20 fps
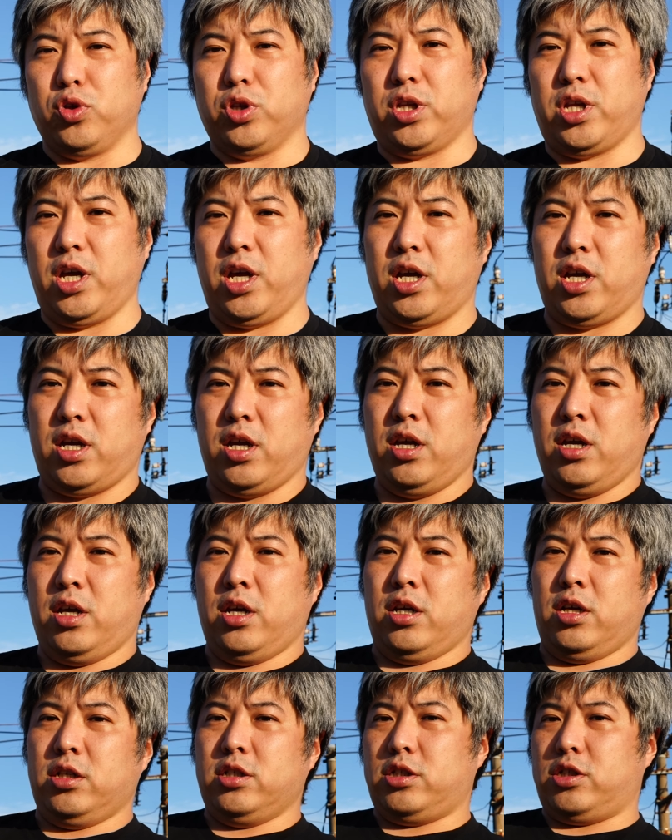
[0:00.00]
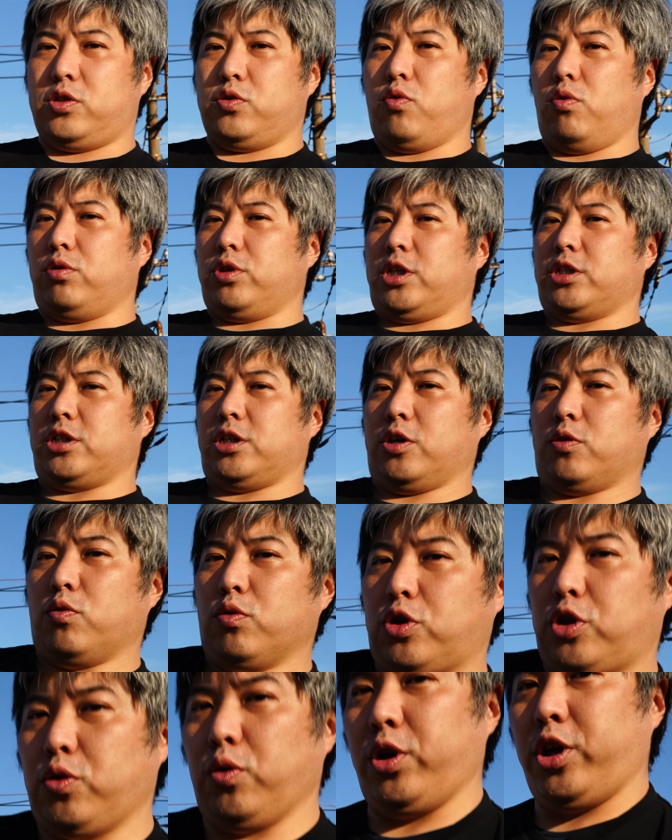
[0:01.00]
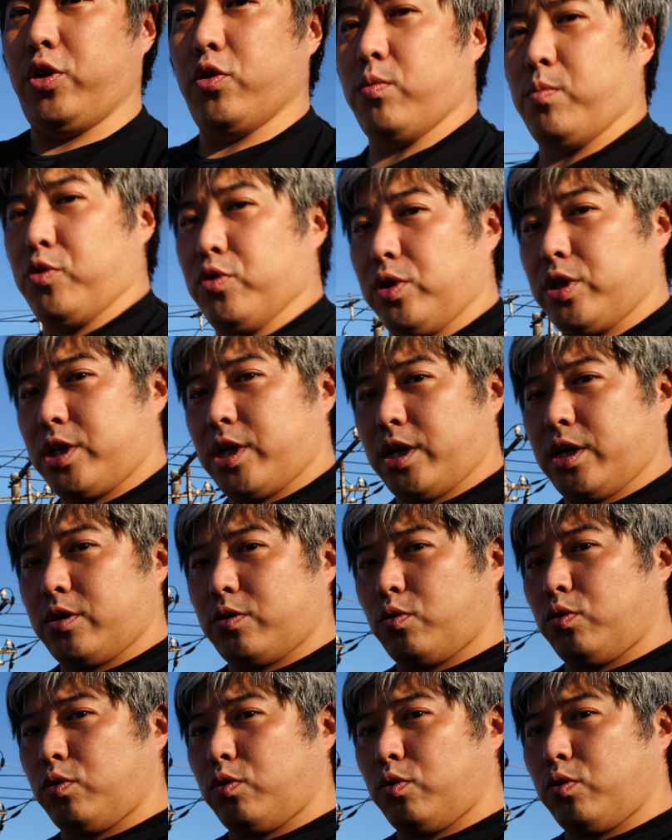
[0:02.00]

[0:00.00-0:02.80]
てすごくですねこう距離を持って、